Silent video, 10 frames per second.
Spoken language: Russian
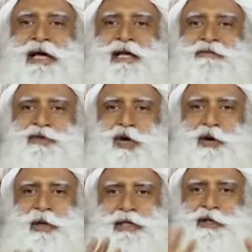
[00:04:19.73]

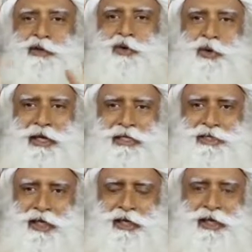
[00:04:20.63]
растворитель, чтобы не
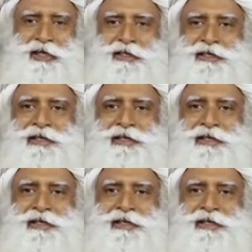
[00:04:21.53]
прилипнуть.